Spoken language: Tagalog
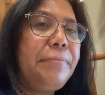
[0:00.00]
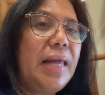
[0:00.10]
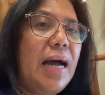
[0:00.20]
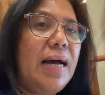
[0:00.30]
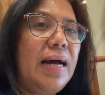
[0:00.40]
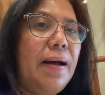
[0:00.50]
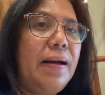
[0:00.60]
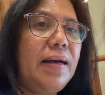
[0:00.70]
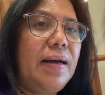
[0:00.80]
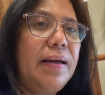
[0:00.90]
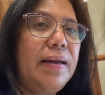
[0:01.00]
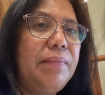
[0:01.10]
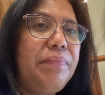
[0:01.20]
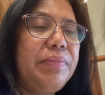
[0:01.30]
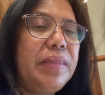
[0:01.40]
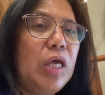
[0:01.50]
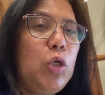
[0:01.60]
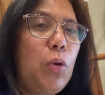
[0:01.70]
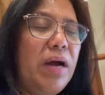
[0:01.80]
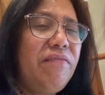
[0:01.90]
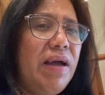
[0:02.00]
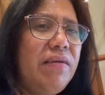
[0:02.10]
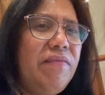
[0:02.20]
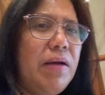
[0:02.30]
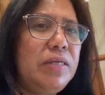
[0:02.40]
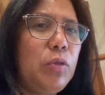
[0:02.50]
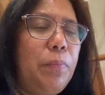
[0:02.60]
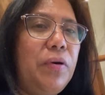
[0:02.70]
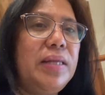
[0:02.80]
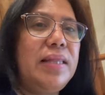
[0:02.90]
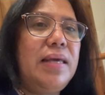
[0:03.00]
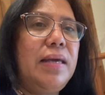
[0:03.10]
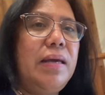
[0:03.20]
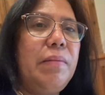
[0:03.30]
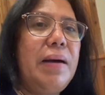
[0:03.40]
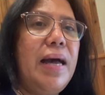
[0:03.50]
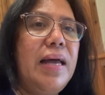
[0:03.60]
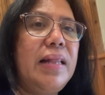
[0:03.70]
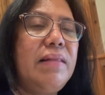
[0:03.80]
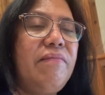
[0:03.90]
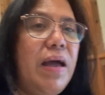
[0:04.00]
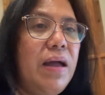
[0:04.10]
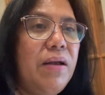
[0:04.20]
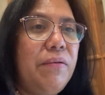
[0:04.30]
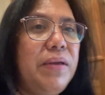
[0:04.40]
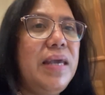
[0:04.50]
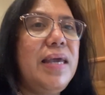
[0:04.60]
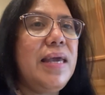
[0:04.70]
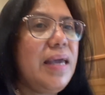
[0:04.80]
Uh, you are very, very supportive and very,